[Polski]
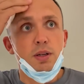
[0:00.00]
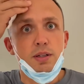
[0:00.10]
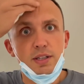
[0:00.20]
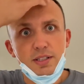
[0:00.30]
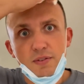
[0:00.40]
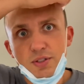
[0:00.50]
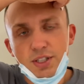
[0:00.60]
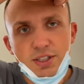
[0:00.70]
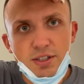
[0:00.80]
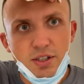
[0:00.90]
Nie chcę wyglądać
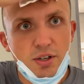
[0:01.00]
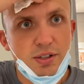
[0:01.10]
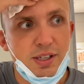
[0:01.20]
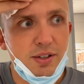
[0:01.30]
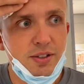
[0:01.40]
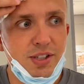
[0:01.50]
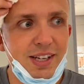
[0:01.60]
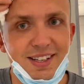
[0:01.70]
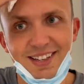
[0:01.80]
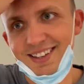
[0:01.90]
jak idiota, no,
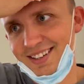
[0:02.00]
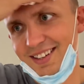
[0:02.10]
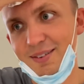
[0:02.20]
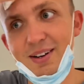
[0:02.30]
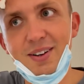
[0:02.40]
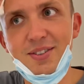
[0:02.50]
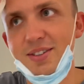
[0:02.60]
dzięki. Dobra, chodź.